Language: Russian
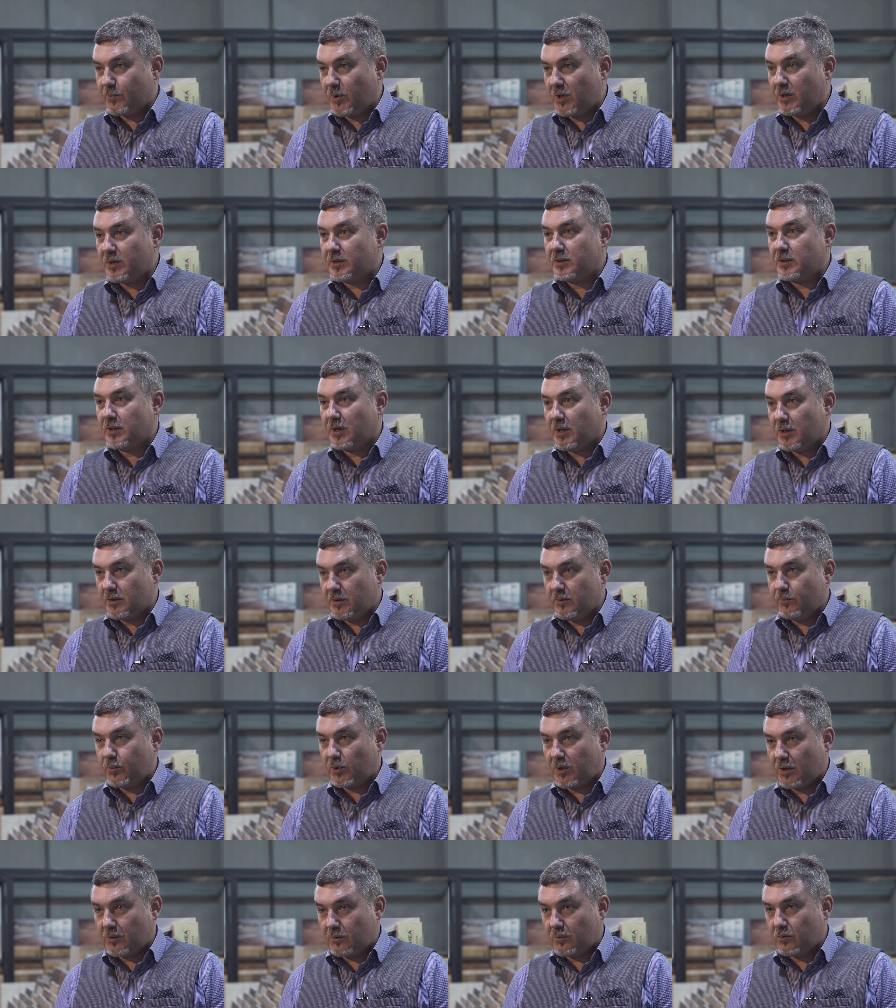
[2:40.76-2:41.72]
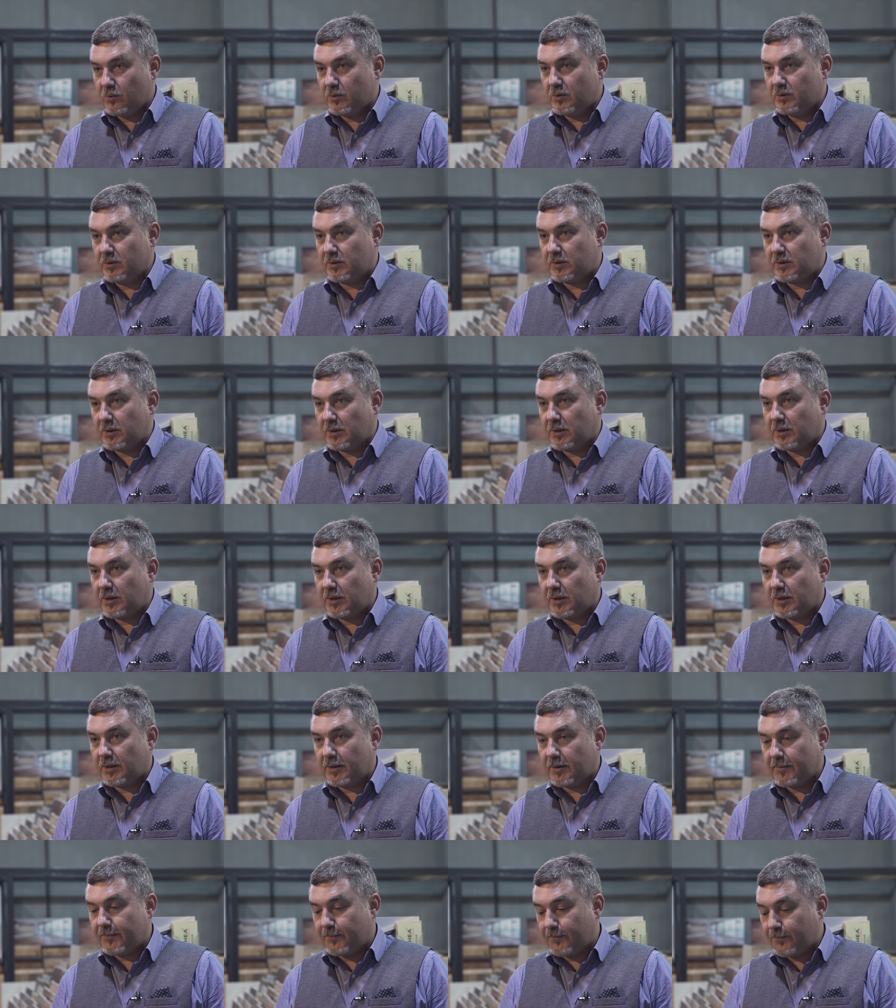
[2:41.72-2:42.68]
партии, они проходят
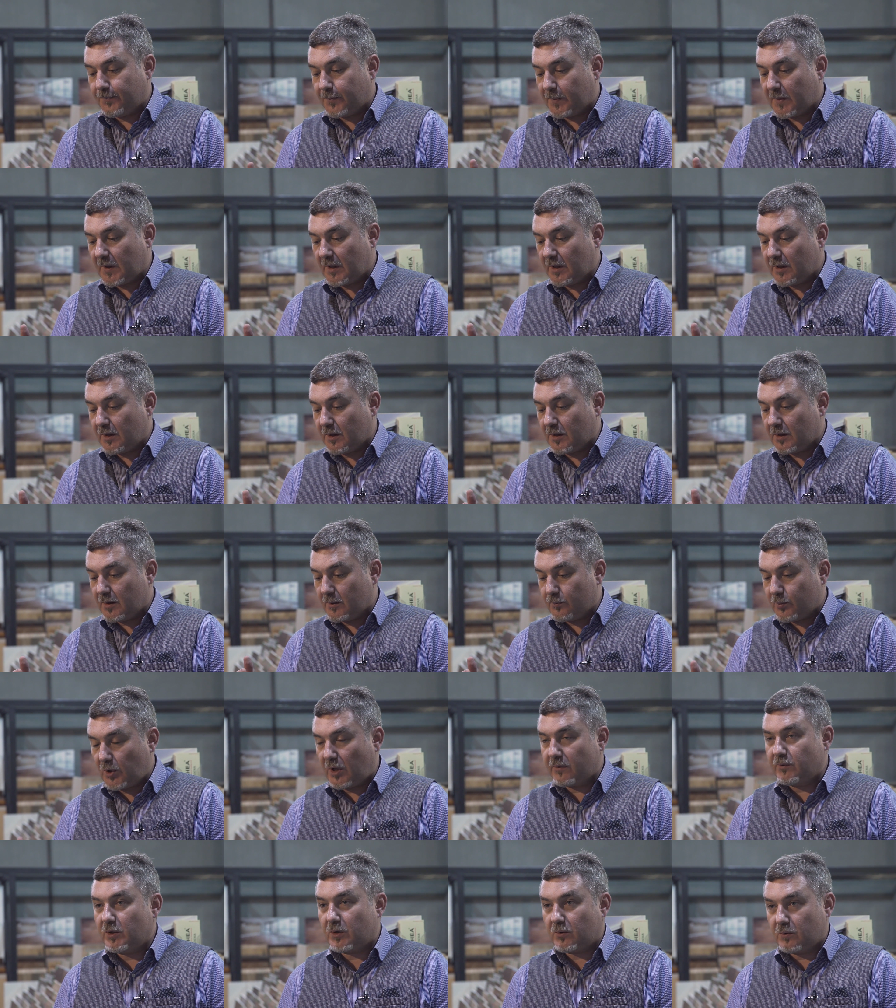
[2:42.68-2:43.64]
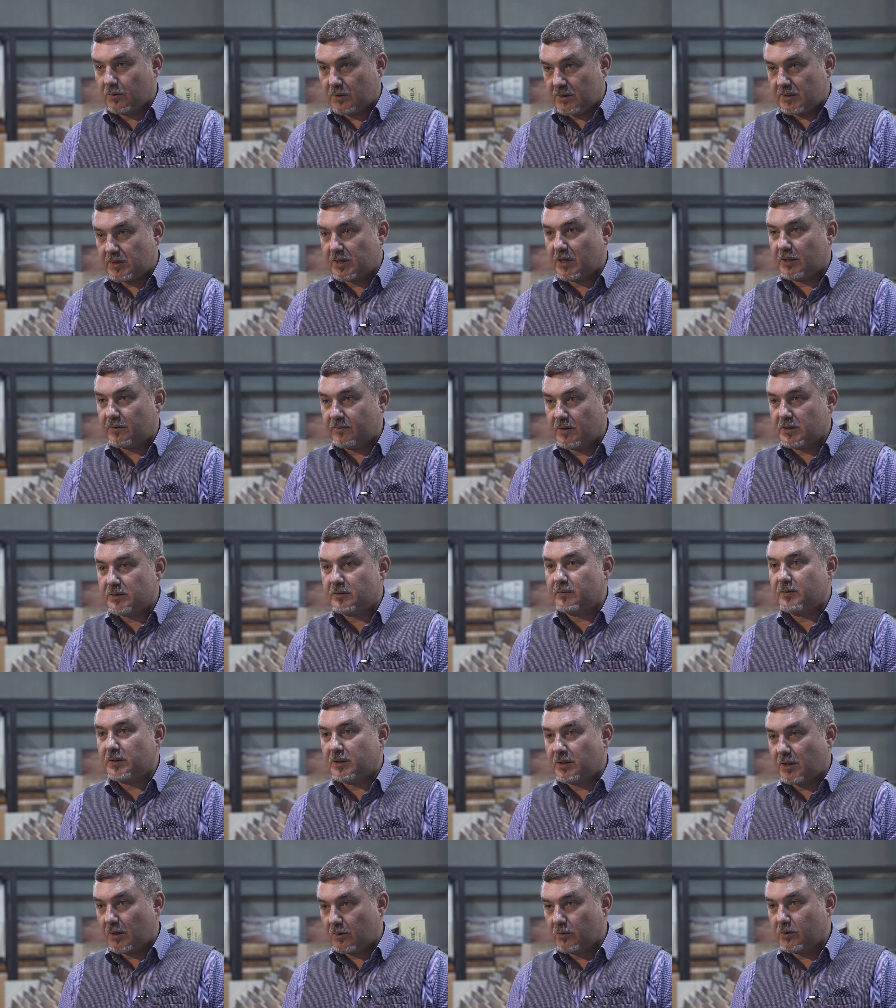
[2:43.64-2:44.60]
э, э проверку на
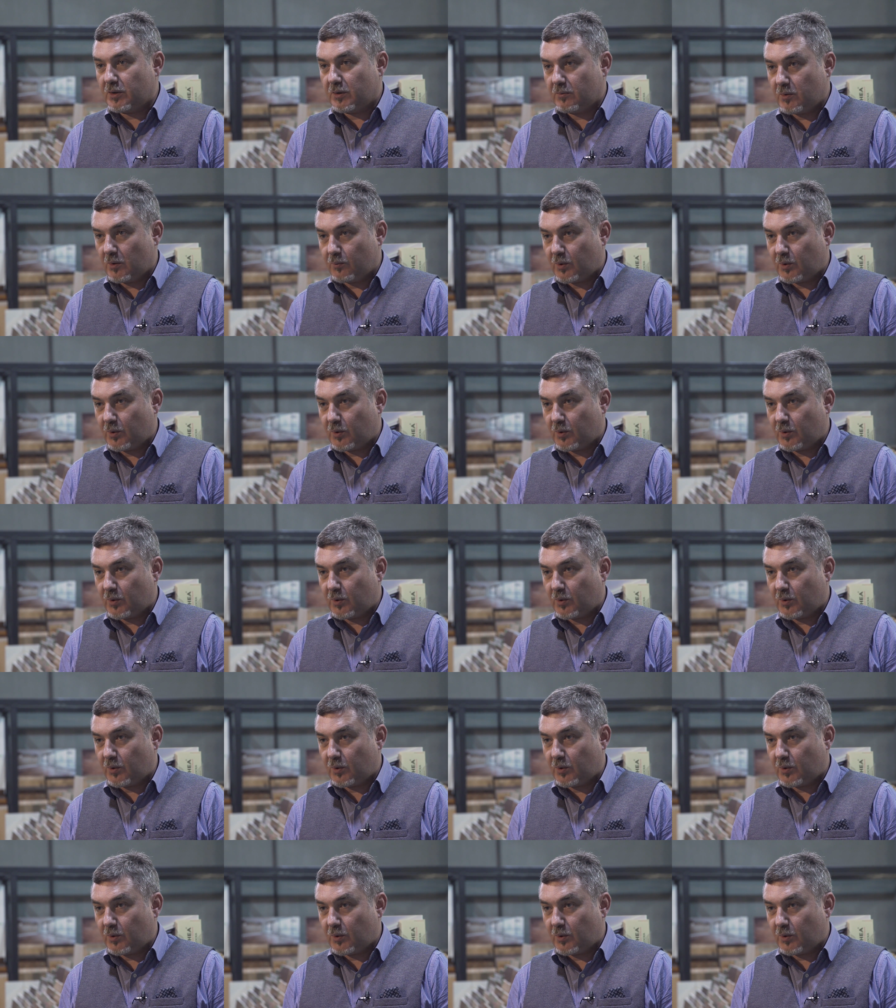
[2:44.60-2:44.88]
соответствие эталонам